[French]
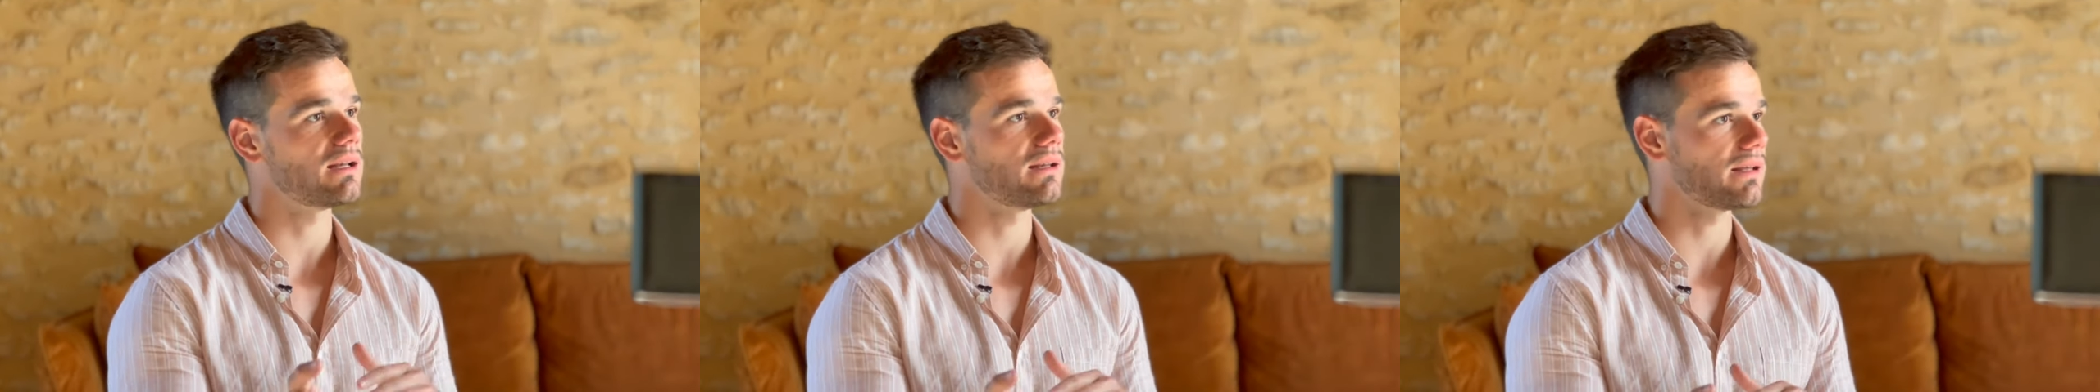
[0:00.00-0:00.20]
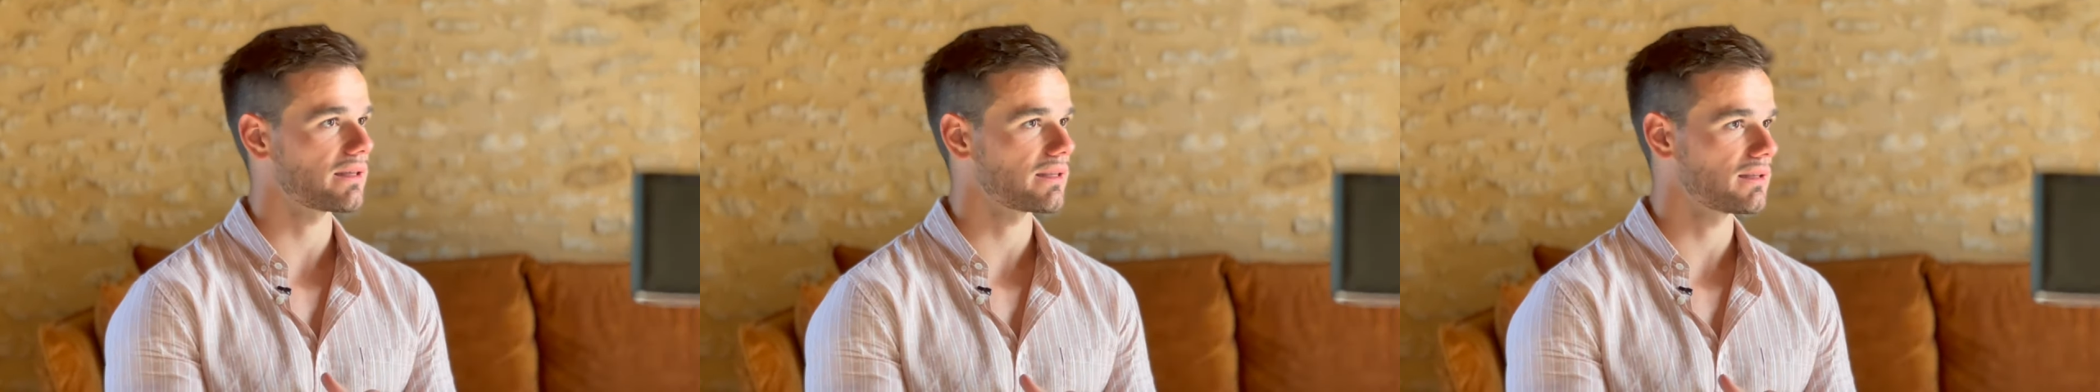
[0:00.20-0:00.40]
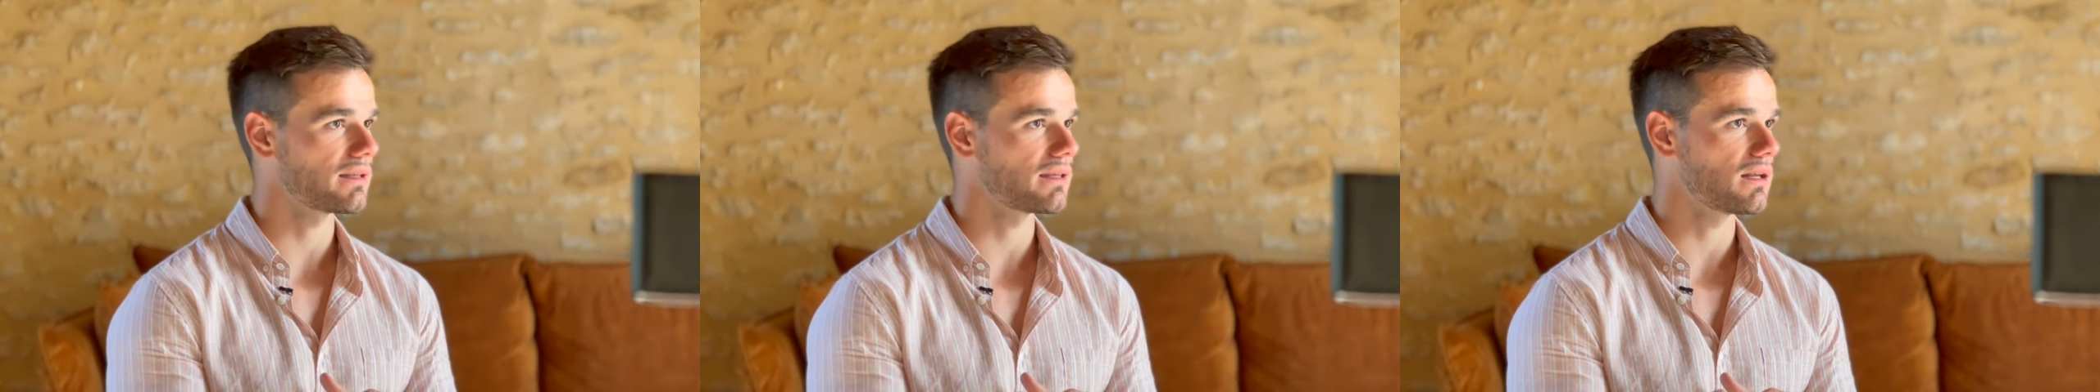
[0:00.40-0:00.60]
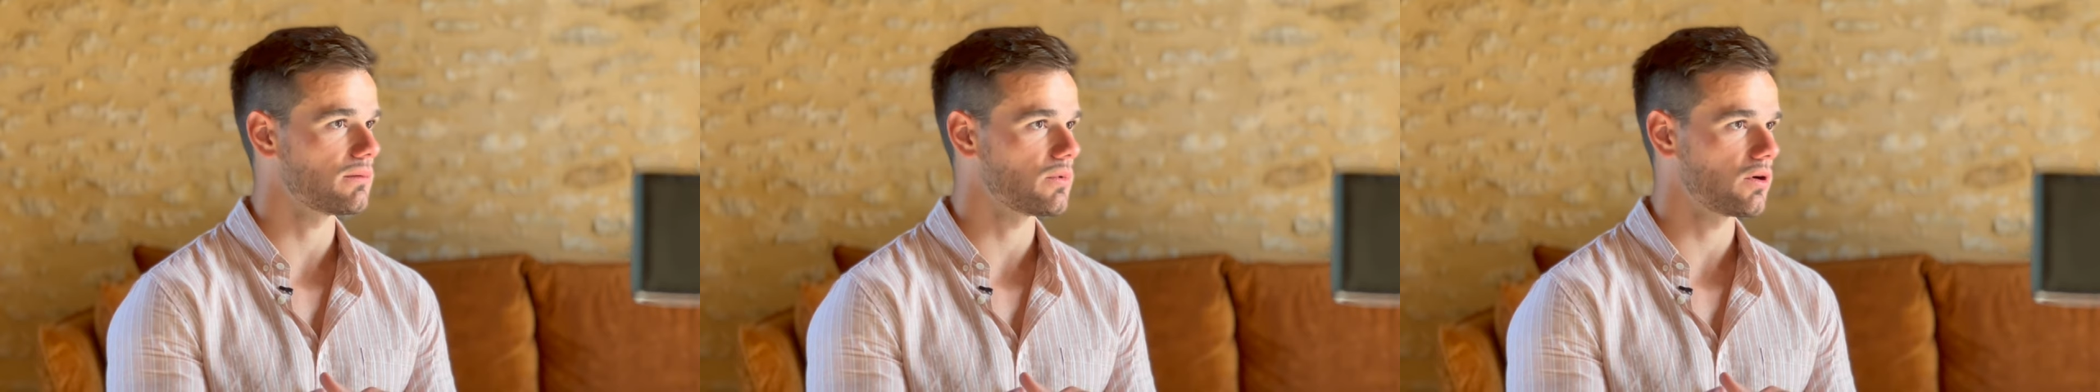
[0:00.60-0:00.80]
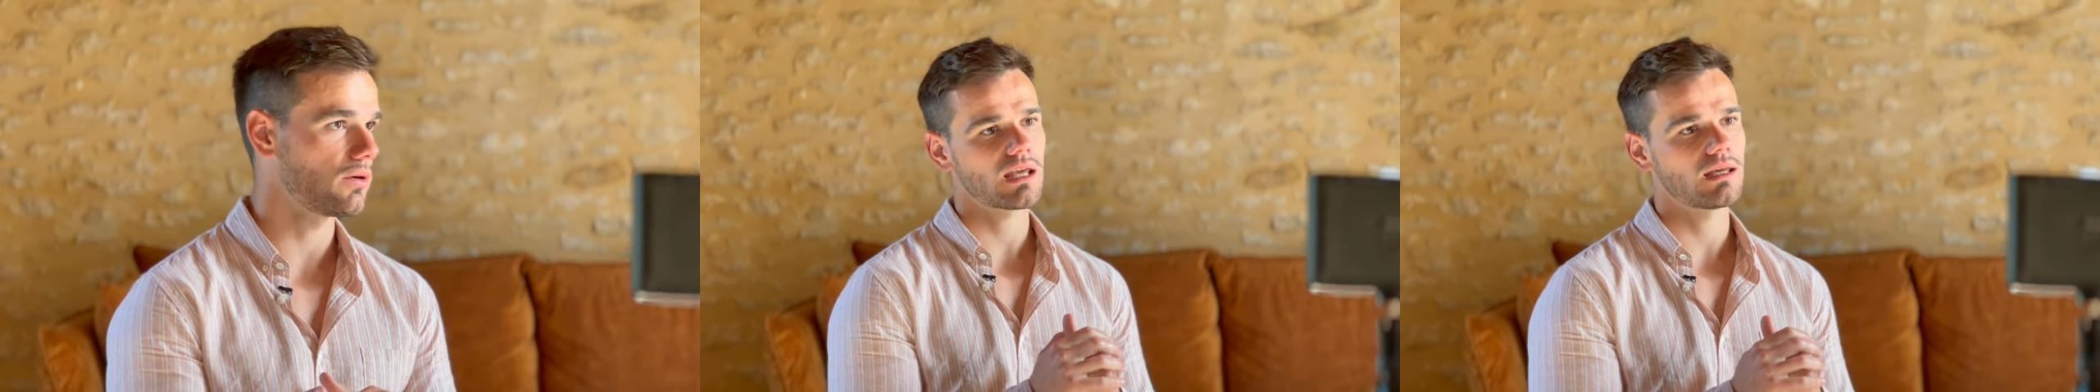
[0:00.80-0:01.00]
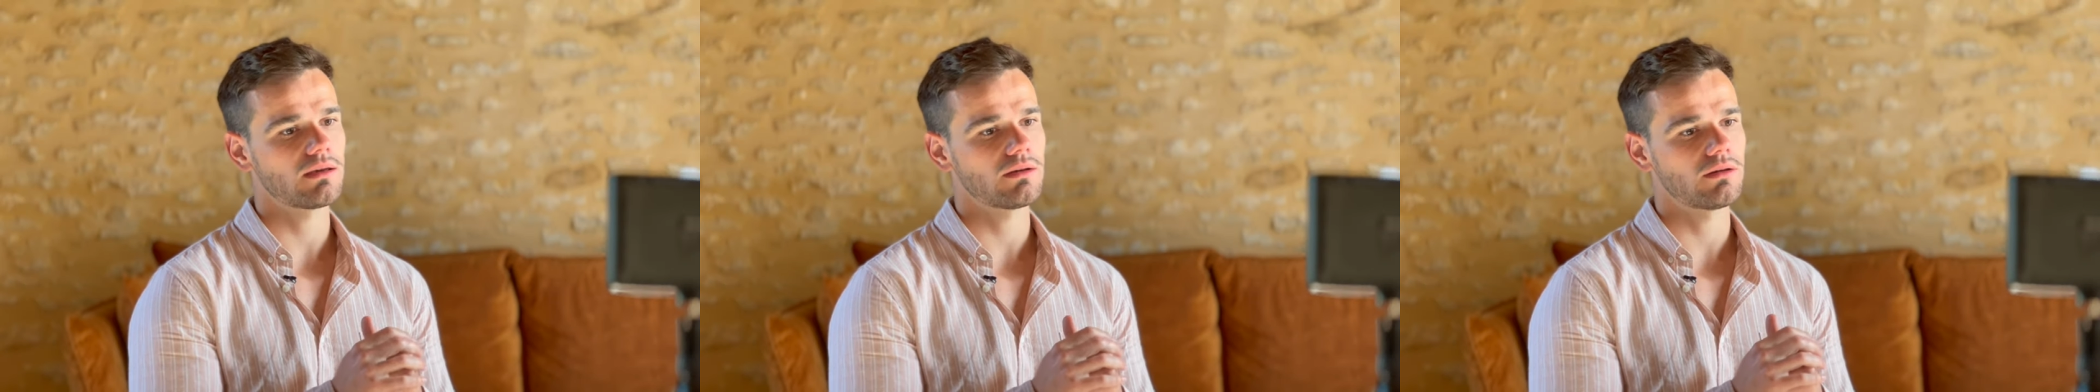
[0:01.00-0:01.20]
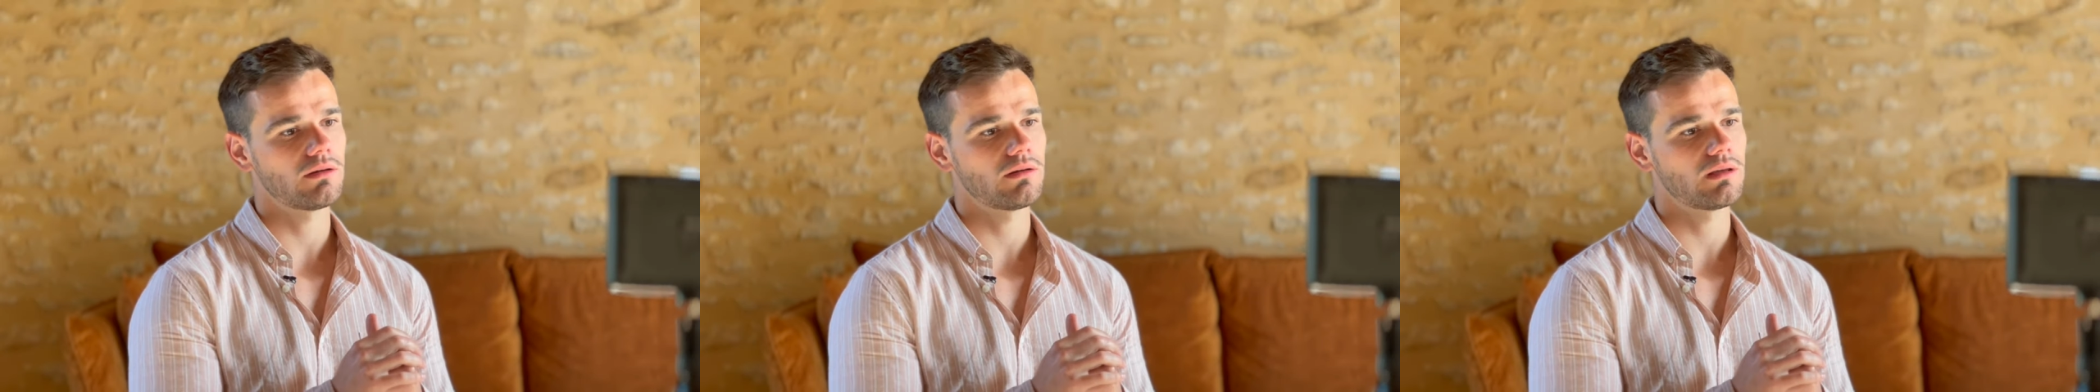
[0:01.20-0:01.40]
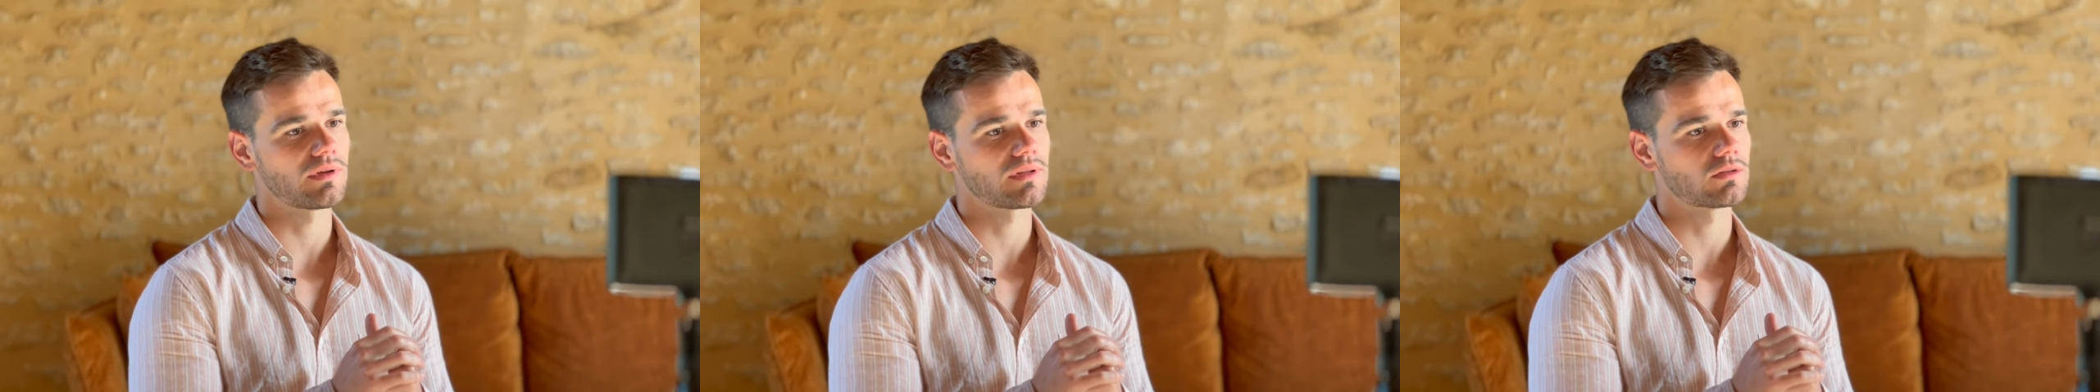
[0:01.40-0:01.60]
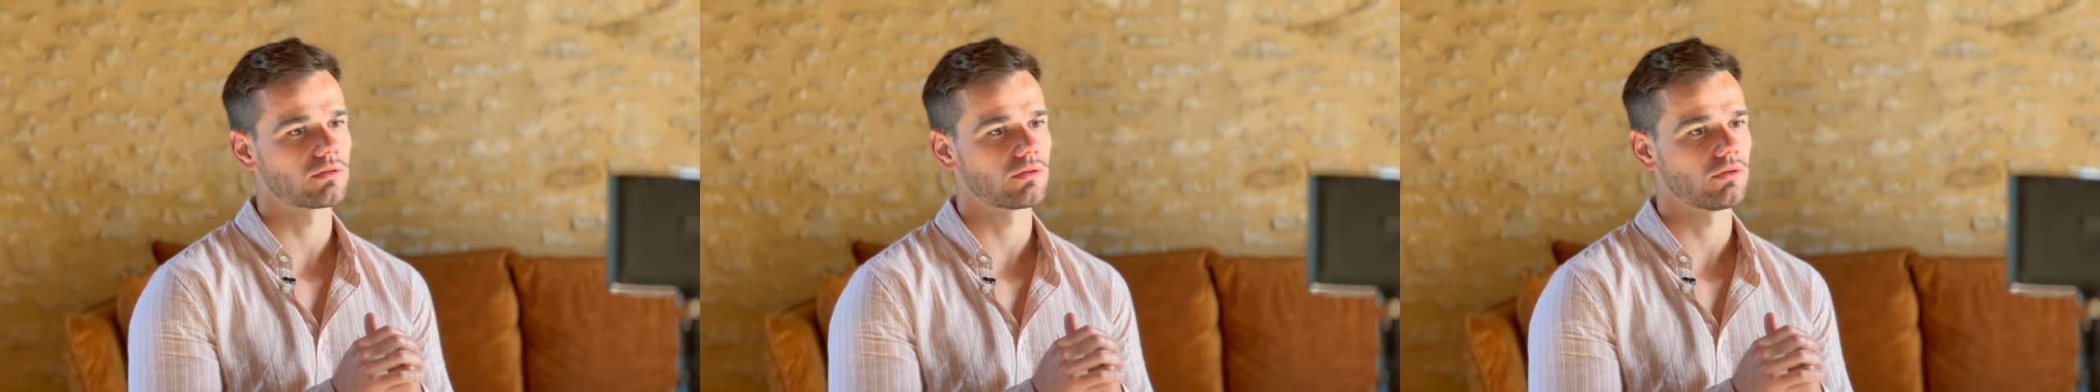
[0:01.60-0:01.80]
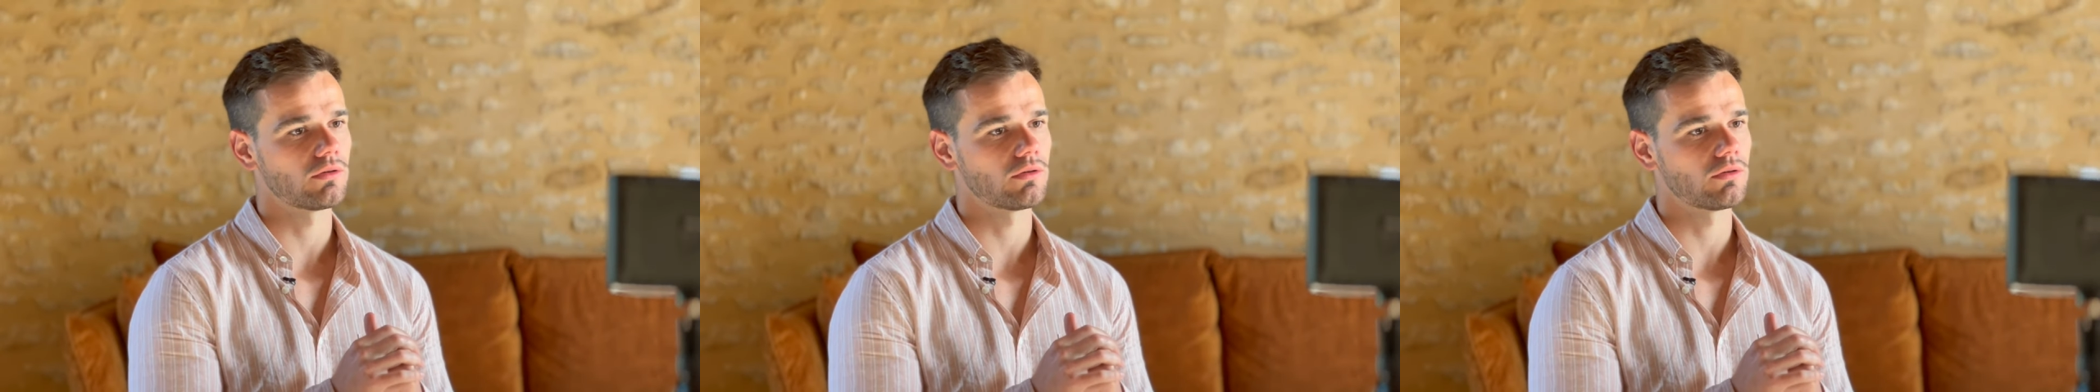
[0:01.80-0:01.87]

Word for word: elle n'est rien également. Et en fait,